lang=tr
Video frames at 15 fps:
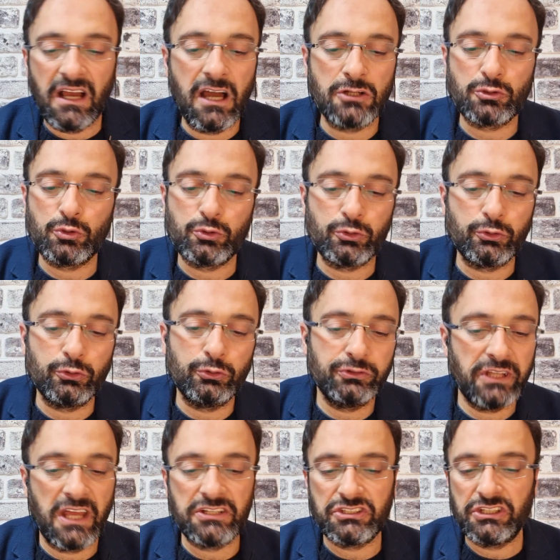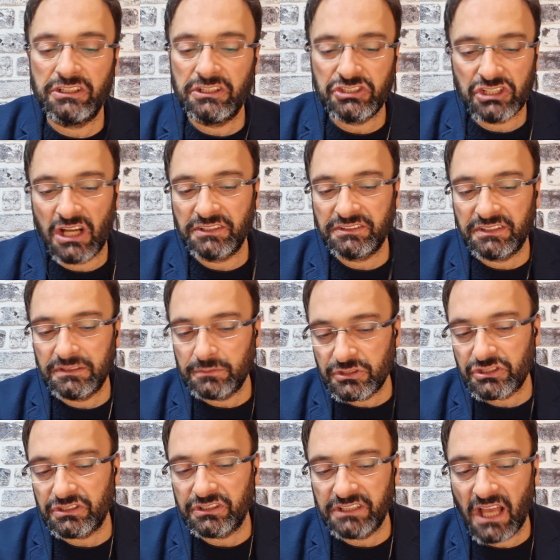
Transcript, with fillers: arzusunu, tercihini şart kılmıştır.